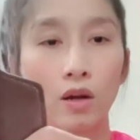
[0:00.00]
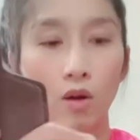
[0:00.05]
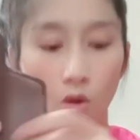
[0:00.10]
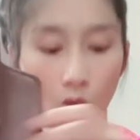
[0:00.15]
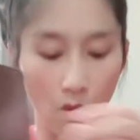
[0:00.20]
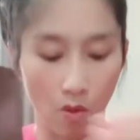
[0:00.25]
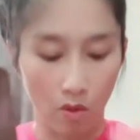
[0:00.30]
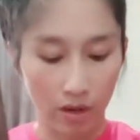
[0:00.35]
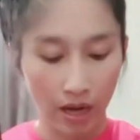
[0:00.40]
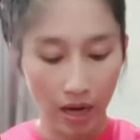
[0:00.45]
น้
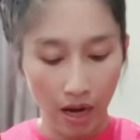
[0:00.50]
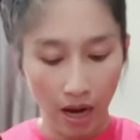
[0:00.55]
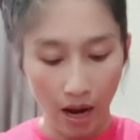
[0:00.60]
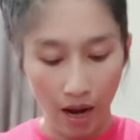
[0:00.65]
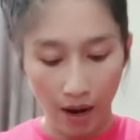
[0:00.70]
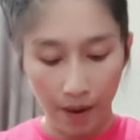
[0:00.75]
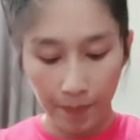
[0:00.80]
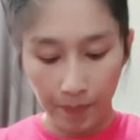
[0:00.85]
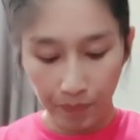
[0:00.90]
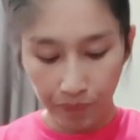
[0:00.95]
องนะ
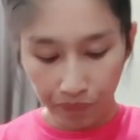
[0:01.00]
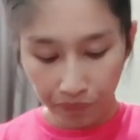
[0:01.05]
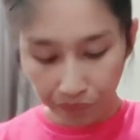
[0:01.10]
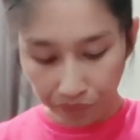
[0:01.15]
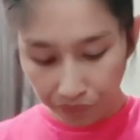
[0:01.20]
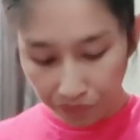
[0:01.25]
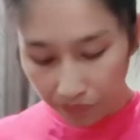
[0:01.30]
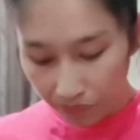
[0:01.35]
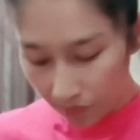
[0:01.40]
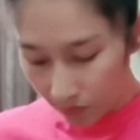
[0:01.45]
คะ
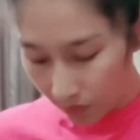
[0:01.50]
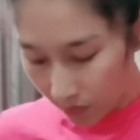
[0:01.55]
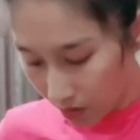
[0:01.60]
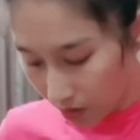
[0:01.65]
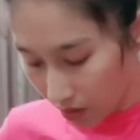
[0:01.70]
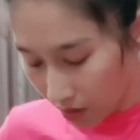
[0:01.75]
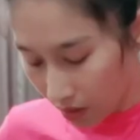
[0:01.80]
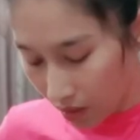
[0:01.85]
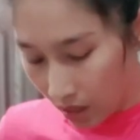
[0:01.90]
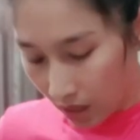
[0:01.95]

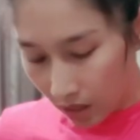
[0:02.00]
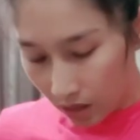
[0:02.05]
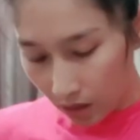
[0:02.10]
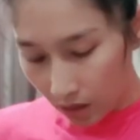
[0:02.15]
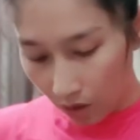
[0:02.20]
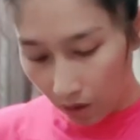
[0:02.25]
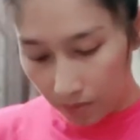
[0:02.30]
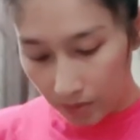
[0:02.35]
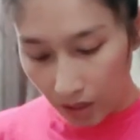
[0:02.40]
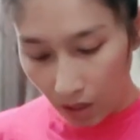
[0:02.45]
เดี๋ย
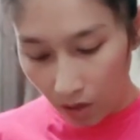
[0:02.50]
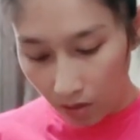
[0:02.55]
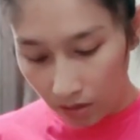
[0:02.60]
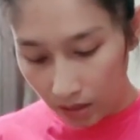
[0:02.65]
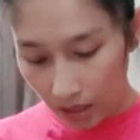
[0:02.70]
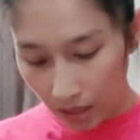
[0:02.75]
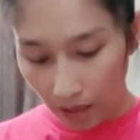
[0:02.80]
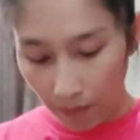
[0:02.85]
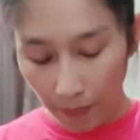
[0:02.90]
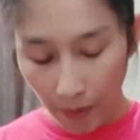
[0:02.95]
วก๊อฟจะลอง
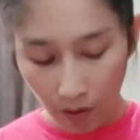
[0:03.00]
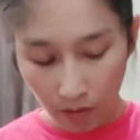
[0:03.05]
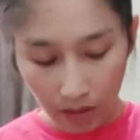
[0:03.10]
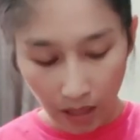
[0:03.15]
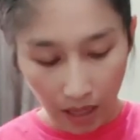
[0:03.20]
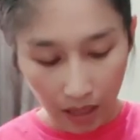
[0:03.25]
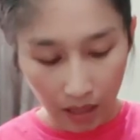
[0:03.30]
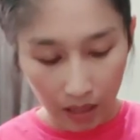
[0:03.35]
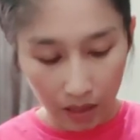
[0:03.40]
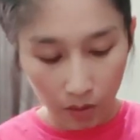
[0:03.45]
ใส่กระเป๋า
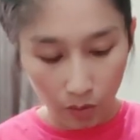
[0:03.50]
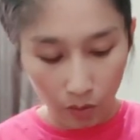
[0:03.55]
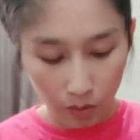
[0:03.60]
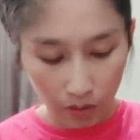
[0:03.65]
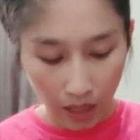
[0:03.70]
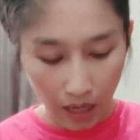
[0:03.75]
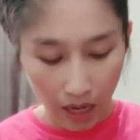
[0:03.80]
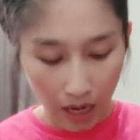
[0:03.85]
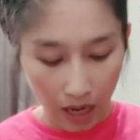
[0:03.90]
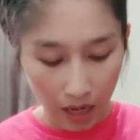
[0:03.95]
ตังค์ให้ดู
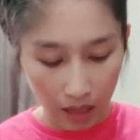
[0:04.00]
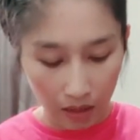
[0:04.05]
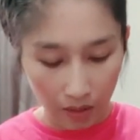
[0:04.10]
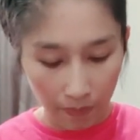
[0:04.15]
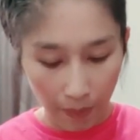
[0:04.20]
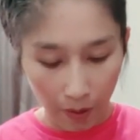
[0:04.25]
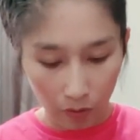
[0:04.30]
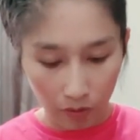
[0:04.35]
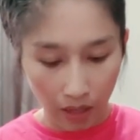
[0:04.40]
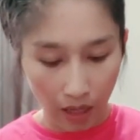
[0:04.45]
นะคะ กระ
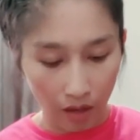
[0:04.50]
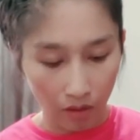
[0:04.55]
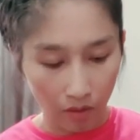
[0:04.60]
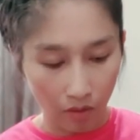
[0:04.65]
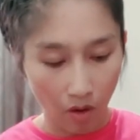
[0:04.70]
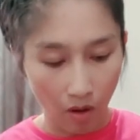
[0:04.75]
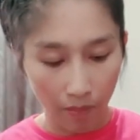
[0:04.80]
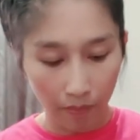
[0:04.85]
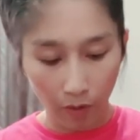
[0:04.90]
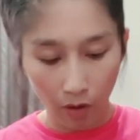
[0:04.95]
เป๋าตังค์ของ
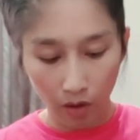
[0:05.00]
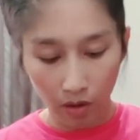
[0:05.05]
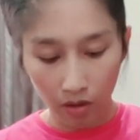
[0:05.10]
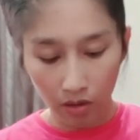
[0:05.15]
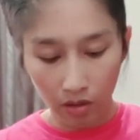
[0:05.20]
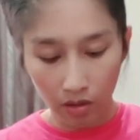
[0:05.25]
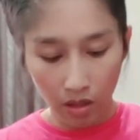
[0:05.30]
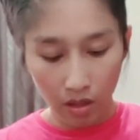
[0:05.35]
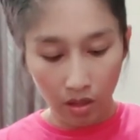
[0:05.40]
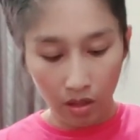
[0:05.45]
ก๊อฟเนาะ
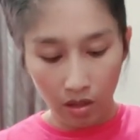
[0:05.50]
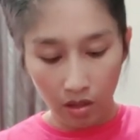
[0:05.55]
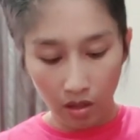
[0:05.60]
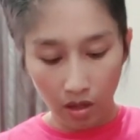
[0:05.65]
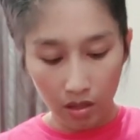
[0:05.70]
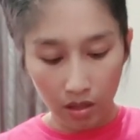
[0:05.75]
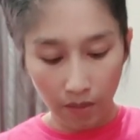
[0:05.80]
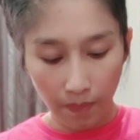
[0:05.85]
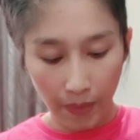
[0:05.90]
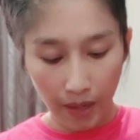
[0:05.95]

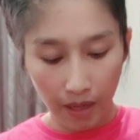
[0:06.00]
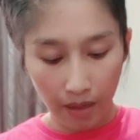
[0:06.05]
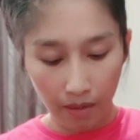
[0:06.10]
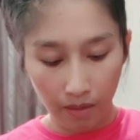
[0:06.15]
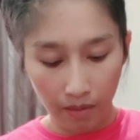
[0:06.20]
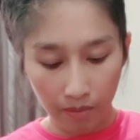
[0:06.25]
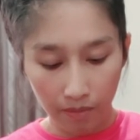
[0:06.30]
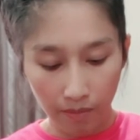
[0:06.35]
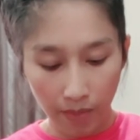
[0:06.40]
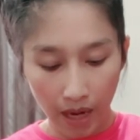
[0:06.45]
ก็จะเป็น
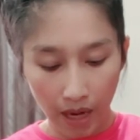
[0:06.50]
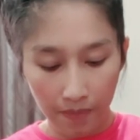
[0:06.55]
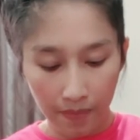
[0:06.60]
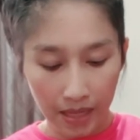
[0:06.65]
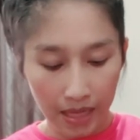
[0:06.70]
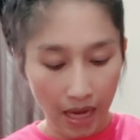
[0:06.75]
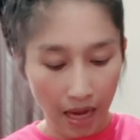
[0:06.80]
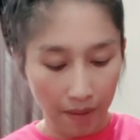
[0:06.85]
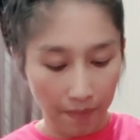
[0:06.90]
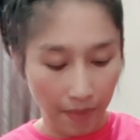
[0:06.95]
ใบไม่
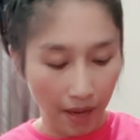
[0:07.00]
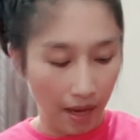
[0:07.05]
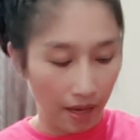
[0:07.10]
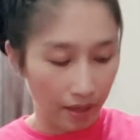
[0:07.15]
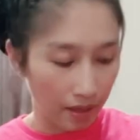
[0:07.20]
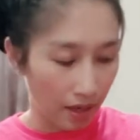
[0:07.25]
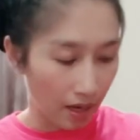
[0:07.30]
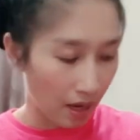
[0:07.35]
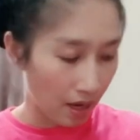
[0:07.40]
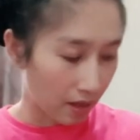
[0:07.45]
ใหญ่มาก
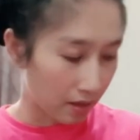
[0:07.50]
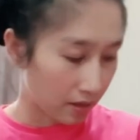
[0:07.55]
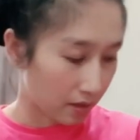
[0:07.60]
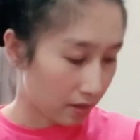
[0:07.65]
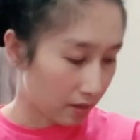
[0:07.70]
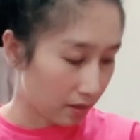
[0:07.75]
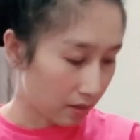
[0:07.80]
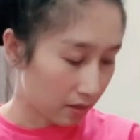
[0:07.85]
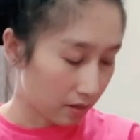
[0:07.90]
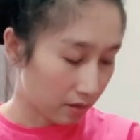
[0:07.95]
นะคะ
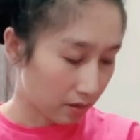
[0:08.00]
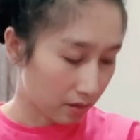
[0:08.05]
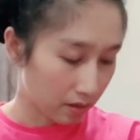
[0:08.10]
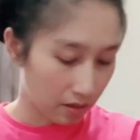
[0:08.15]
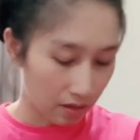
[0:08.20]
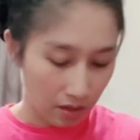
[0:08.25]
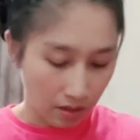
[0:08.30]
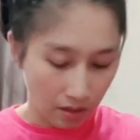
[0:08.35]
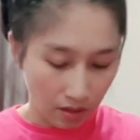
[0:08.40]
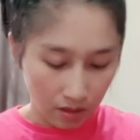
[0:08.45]
ซึ่ง
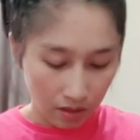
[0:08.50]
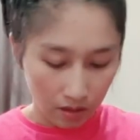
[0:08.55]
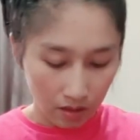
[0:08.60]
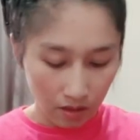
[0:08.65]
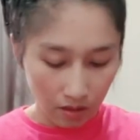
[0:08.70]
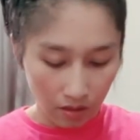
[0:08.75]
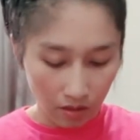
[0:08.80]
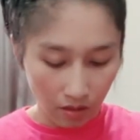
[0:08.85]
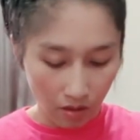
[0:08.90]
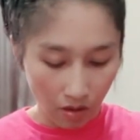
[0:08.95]

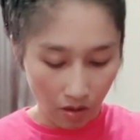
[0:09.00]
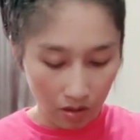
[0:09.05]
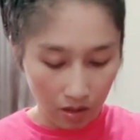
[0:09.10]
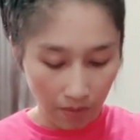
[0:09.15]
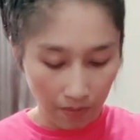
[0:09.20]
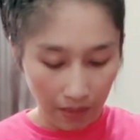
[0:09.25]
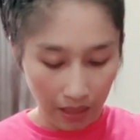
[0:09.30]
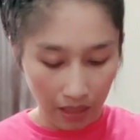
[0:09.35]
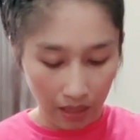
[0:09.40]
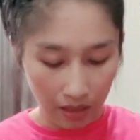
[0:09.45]
ซึ่งก็จะ
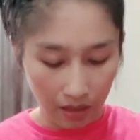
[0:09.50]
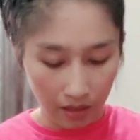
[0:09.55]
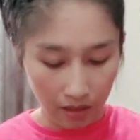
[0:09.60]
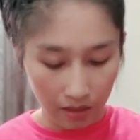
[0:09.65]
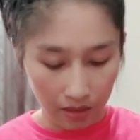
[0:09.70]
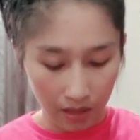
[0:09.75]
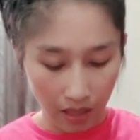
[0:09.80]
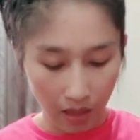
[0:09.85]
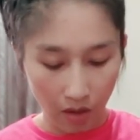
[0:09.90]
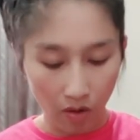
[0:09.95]
มี
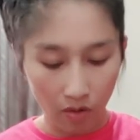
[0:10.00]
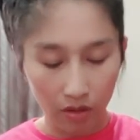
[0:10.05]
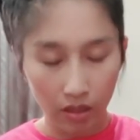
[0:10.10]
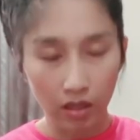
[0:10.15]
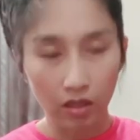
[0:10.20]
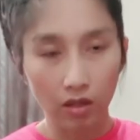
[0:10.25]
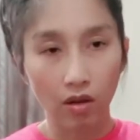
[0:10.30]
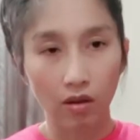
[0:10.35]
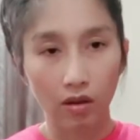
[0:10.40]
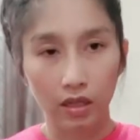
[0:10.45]
ใส่ของนิ
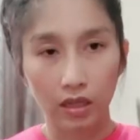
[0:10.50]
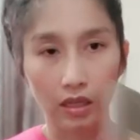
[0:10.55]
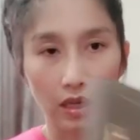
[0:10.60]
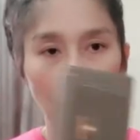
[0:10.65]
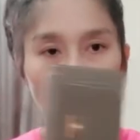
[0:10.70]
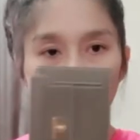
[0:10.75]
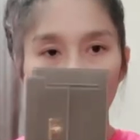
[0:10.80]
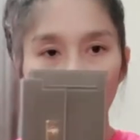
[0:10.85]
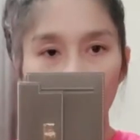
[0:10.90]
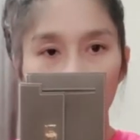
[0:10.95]
ดหน่อย
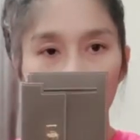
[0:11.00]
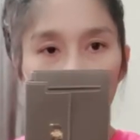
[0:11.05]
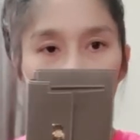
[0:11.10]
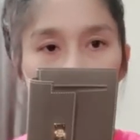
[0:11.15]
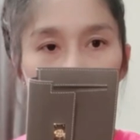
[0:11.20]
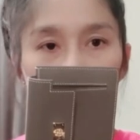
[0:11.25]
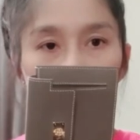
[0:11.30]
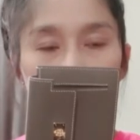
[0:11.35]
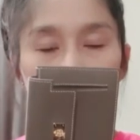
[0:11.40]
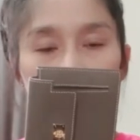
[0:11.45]
นะคะ ก็
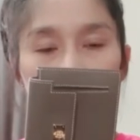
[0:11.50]
คือ